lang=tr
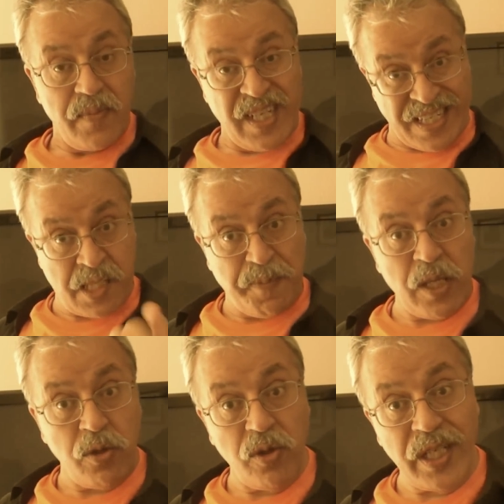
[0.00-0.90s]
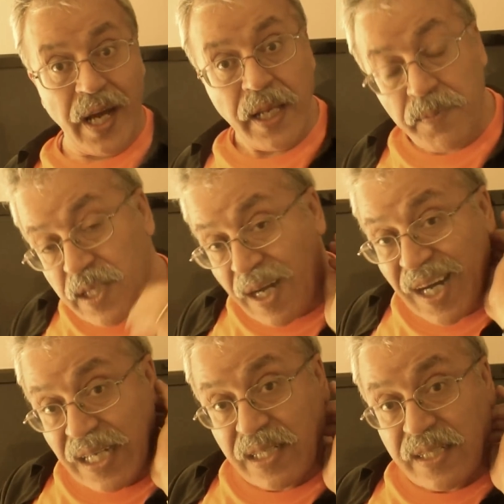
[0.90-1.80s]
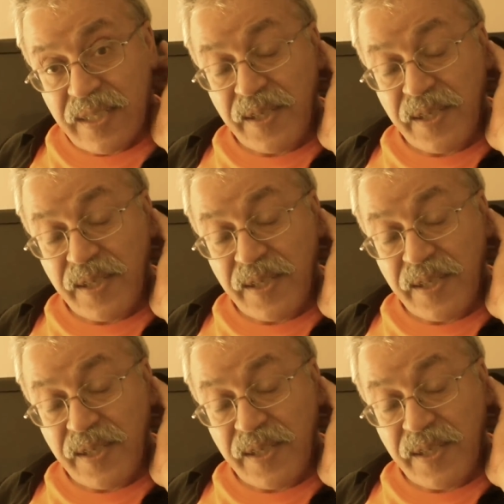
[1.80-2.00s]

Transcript: gasp ediyor yani bir hak.